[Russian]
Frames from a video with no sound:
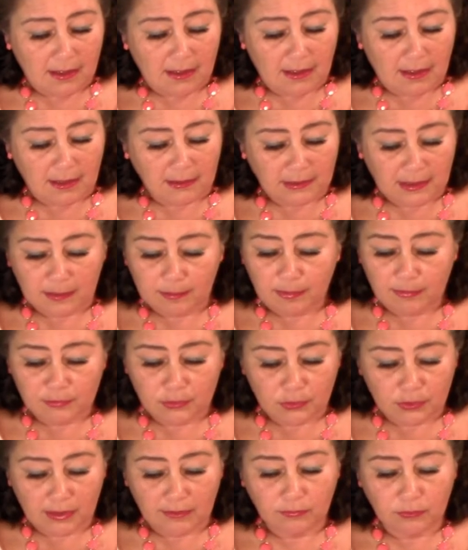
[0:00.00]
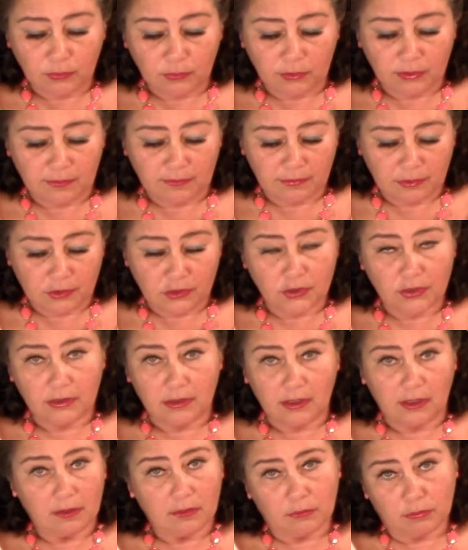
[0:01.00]
Она бы все равно не
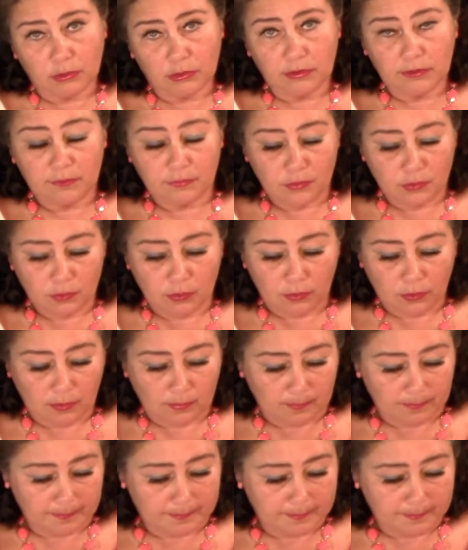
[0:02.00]
выжила. Вот и все.